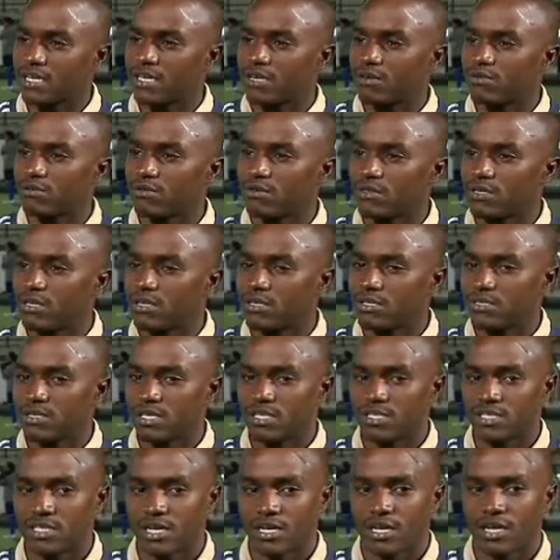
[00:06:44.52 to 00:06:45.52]
aqui contigo,
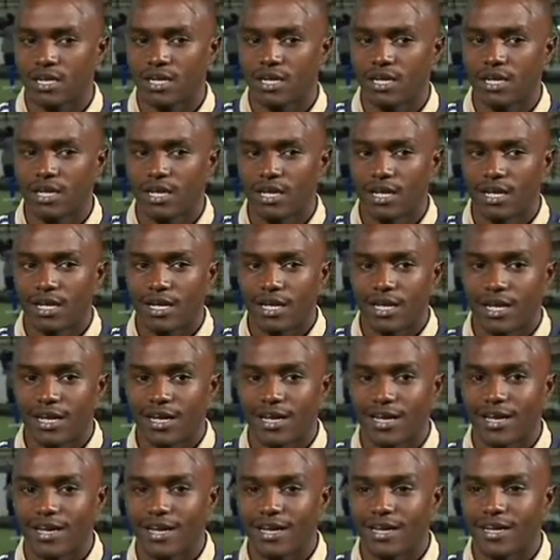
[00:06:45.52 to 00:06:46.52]
seja
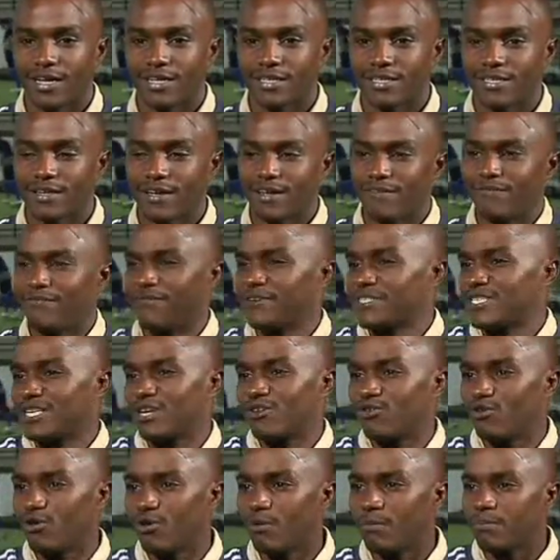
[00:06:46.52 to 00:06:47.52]
eh, a fazer
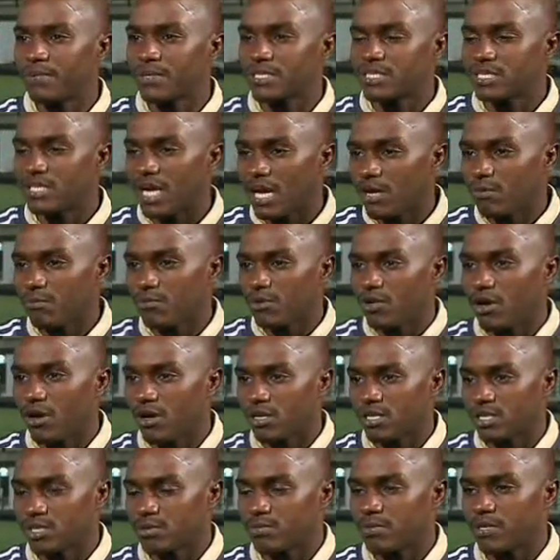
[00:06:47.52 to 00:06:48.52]
compras, dar o
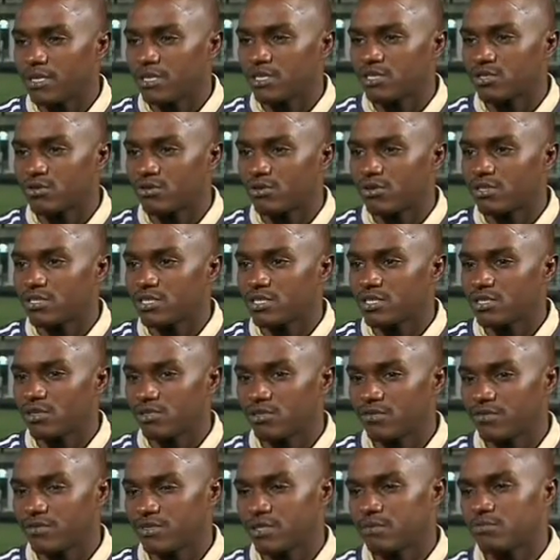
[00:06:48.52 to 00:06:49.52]
melhor, nas pequenas coisas
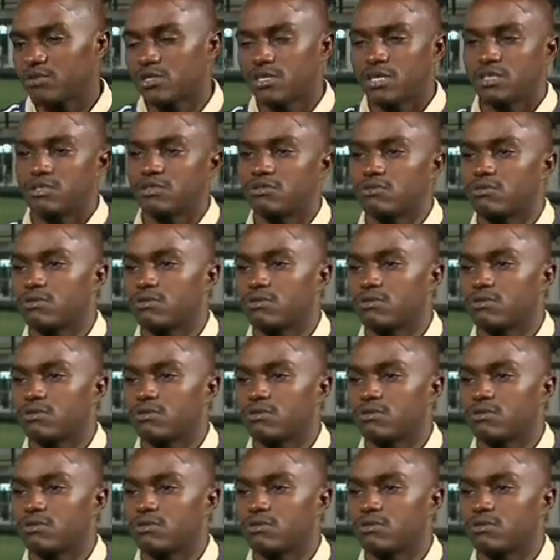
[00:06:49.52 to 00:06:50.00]
nós fazemos grandes